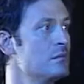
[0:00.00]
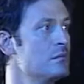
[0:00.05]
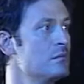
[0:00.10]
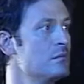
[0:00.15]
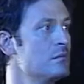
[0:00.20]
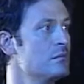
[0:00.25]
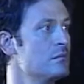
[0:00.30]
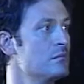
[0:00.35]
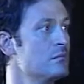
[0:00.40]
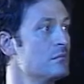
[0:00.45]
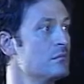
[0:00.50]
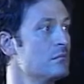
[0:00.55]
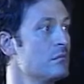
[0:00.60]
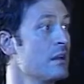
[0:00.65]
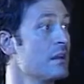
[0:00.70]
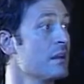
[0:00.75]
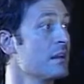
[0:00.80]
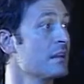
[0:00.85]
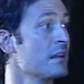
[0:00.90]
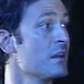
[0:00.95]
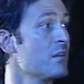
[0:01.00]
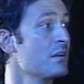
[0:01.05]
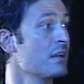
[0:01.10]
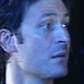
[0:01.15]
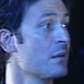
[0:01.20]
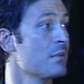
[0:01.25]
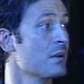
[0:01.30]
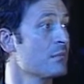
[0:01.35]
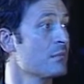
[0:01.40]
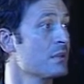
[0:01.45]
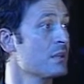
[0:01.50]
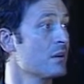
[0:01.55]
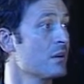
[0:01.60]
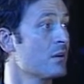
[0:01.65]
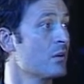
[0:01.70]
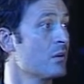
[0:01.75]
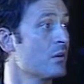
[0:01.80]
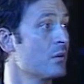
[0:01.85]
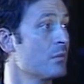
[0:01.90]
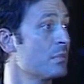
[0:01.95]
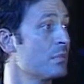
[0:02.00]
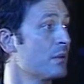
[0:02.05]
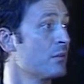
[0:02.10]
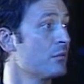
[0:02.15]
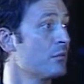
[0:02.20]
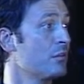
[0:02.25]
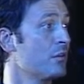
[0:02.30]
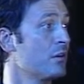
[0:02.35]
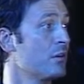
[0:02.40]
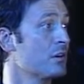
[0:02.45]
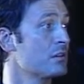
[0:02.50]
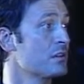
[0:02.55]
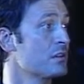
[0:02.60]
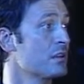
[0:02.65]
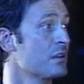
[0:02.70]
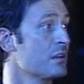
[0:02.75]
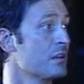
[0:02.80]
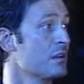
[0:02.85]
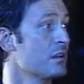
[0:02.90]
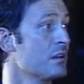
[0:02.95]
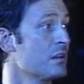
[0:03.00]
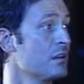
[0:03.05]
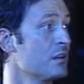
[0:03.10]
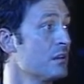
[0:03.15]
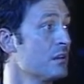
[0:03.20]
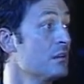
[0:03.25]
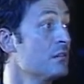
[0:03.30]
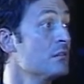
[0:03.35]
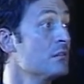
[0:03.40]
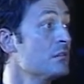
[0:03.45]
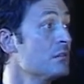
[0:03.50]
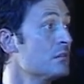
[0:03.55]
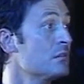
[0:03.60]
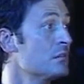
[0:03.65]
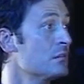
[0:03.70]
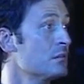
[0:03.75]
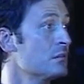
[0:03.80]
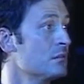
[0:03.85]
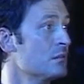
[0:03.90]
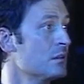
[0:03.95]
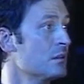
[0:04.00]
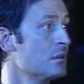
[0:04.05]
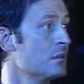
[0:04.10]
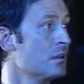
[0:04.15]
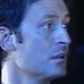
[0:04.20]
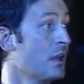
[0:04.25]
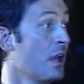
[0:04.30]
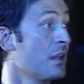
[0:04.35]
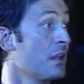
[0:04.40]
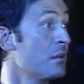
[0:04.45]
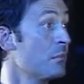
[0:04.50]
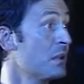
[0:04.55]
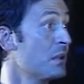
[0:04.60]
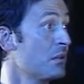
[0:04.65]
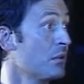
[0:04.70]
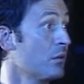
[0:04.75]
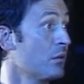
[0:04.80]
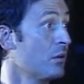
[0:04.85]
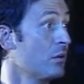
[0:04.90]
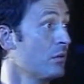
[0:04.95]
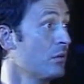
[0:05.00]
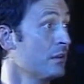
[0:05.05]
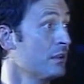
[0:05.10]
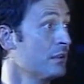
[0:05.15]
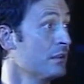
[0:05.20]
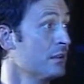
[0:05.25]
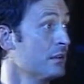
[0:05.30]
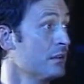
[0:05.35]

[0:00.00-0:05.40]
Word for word: E eh, anch'io in camera mia ho il pianoforte. È di Beethoven.